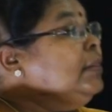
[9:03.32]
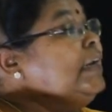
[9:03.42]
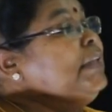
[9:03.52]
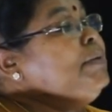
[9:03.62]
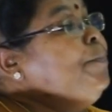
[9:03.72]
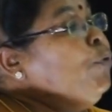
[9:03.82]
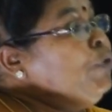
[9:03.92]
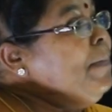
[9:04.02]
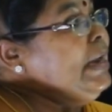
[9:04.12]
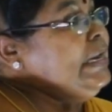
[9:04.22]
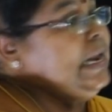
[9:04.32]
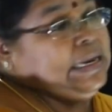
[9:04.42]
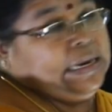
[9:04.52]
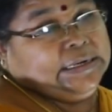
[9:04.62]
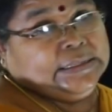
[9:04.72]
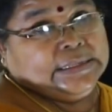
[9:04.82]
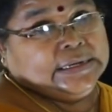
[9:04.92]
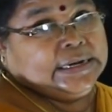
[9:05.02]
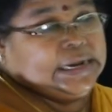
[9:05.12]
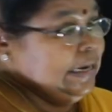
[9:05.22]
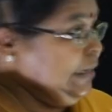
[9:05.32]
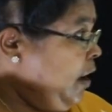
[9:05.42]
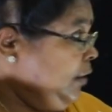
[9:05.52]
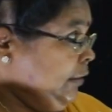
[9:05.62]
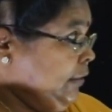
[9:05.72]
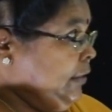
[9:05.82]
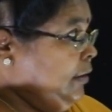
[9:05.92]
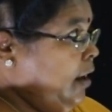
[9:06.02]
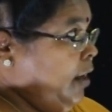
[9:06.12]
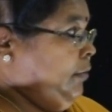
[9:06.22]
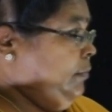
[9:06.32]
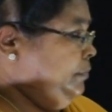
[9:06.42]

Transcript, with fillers: தனது பொறுமையினை எடுத்து நிலைநாட்டுகின்றான்